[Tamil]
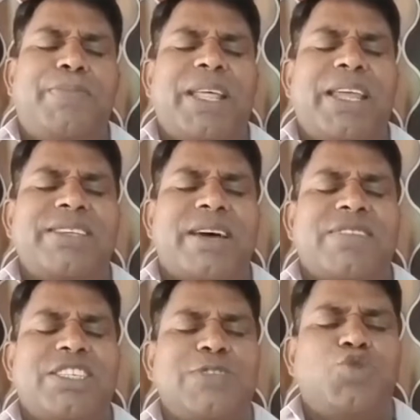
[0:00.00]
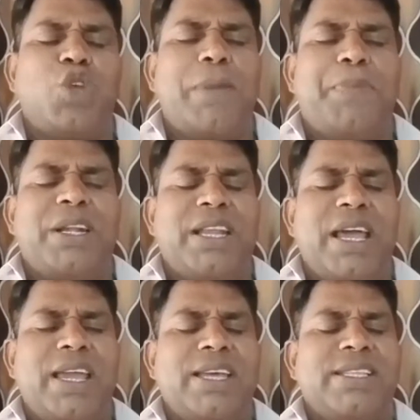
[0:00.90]
பதினைஞ்சாம் வருஷம்
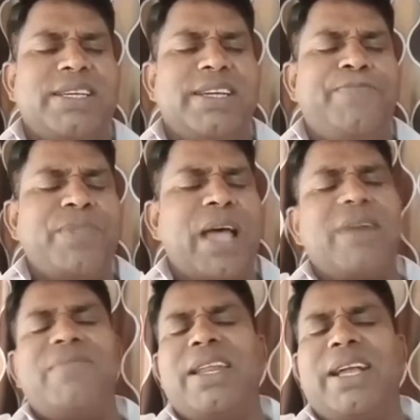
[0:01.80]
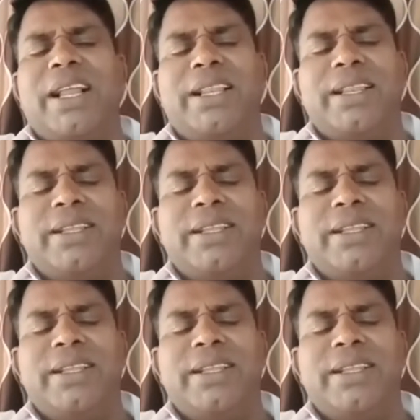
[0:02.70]
சொல்லப்பட்டிருக்கிறது அவர்கள்